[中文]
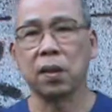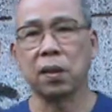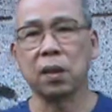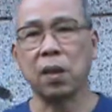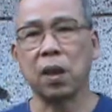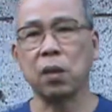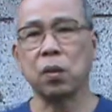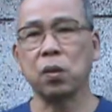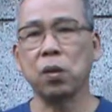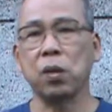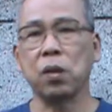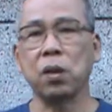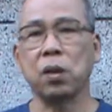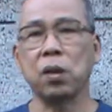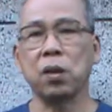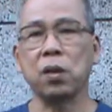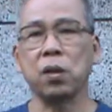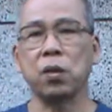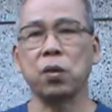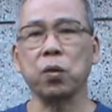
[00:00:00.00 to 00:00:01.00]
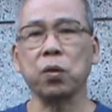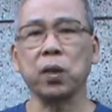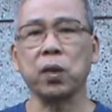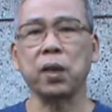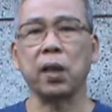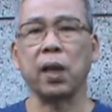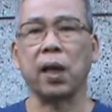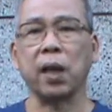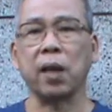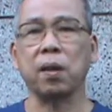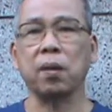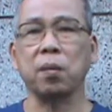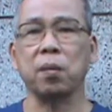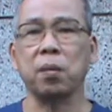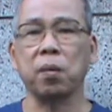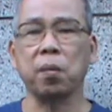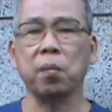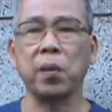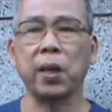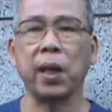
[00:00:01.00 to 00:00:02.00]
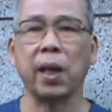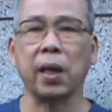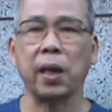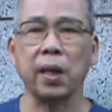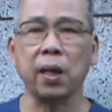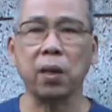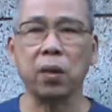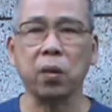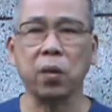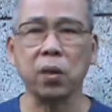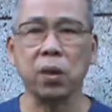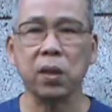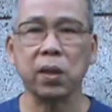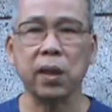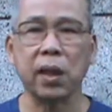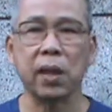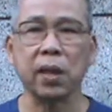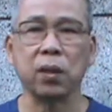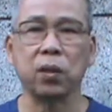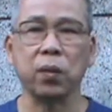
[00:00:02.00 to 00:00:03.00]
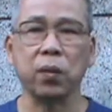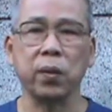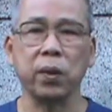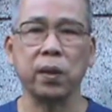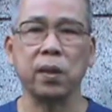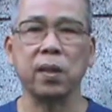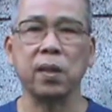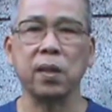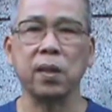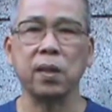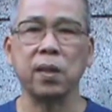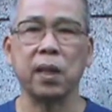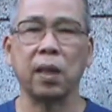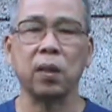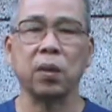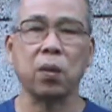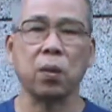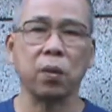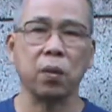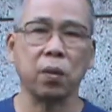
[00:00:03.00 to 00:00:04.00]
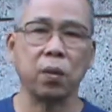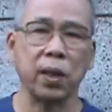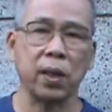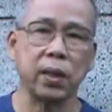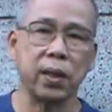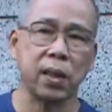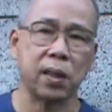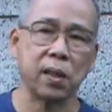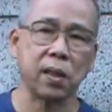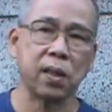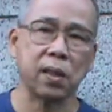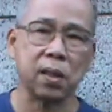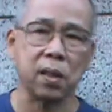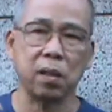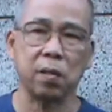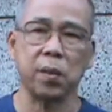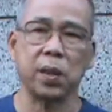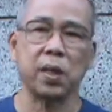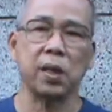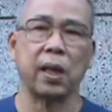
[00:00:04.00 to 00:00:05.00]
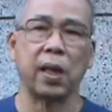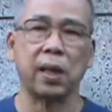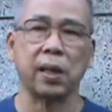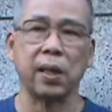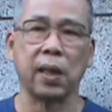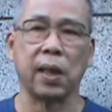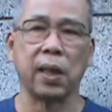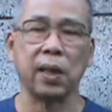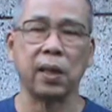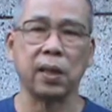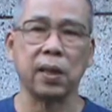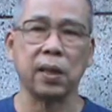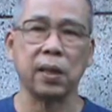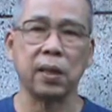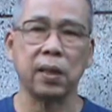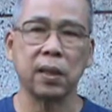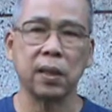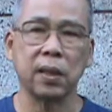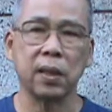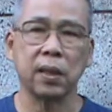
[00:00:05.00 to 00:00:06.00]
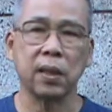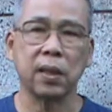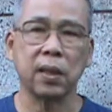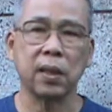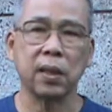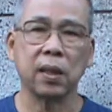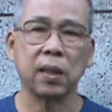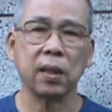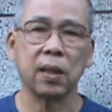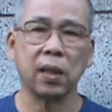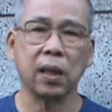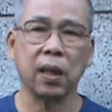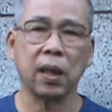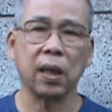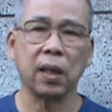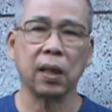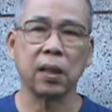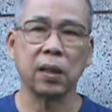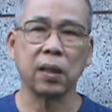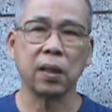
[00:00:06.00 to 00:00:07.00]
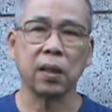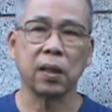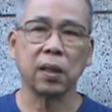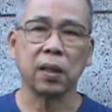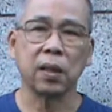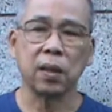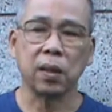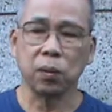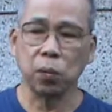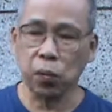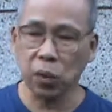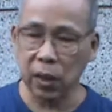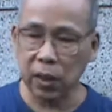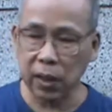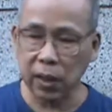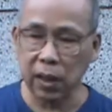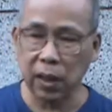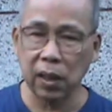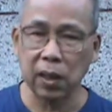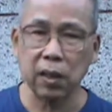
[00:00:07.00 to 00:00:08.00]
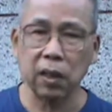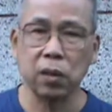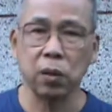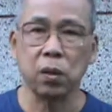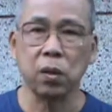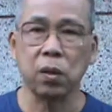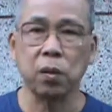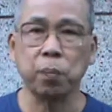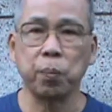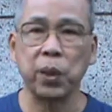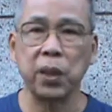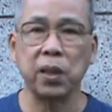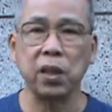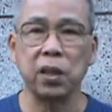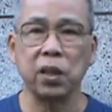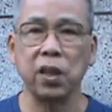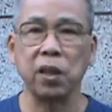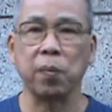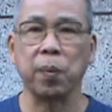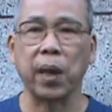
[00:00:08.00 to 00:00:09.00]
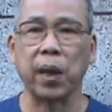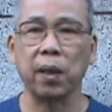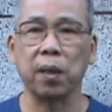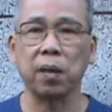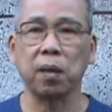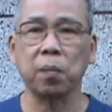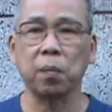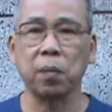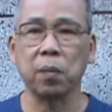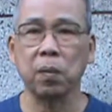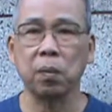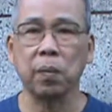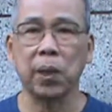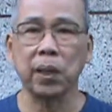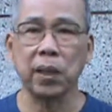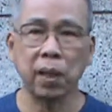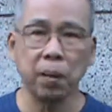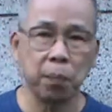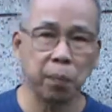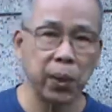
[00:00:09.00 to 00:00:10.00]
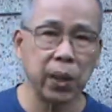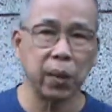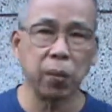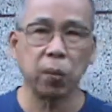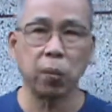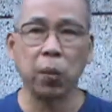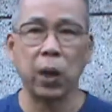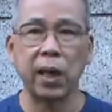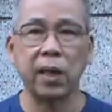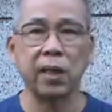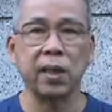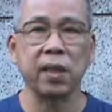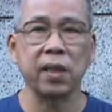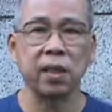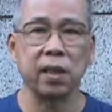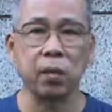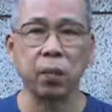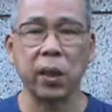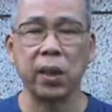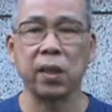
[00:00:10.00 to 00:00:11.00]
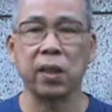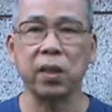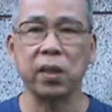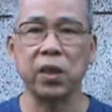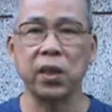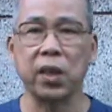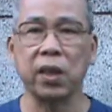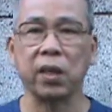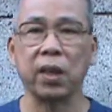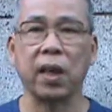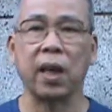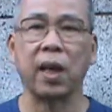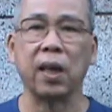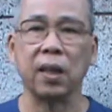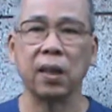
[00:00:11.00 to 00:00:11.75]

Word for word: 他说：“兄弟啊，我们两个人都是在同一个深山、同一块岩石里面踩下来的啊！我现在变成地板，每天被万人万人践踏；